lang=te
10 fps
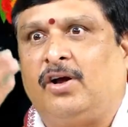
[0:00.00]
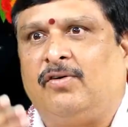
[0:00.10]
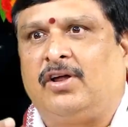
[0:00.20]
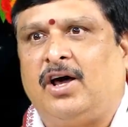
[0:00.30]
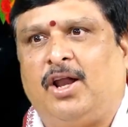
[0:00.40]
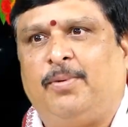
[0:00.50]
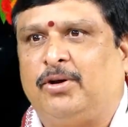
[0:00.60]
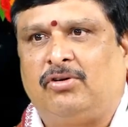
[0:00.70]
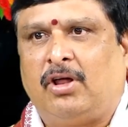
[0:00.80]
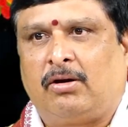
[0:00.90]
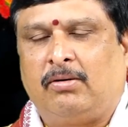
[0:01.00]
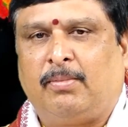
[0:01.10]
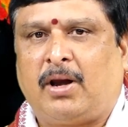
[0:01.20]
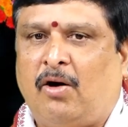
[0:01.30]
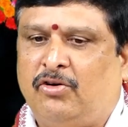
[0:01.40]
ఏడు విగ్రహాలు పెడుతున్నారు
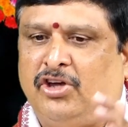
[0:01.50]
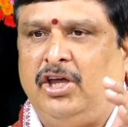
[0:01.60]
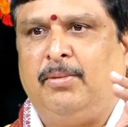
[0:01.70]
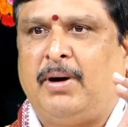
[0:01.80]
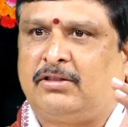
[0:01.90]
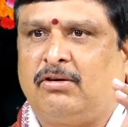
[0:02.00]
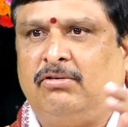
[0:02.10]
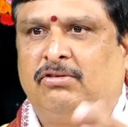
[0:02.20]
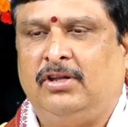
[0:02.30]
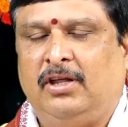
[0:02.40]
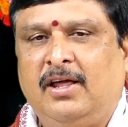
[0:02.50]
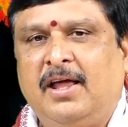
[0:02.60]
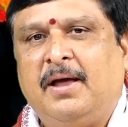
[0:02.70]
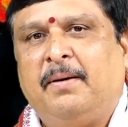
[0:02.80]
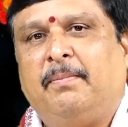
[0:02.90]
మరి ఆవిడ చెయ్యి మాత్రం ఉంటుంది
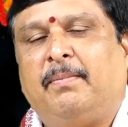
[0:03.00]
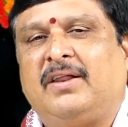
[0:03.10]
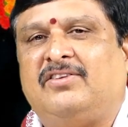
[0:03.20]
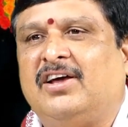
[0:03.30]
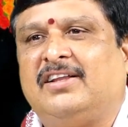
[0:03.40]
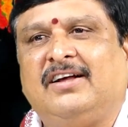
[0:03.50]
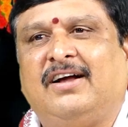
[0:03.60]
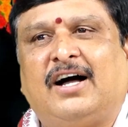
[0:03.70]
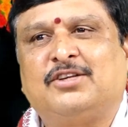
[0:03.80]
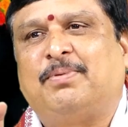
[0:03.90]
మరి చేతికి గాజు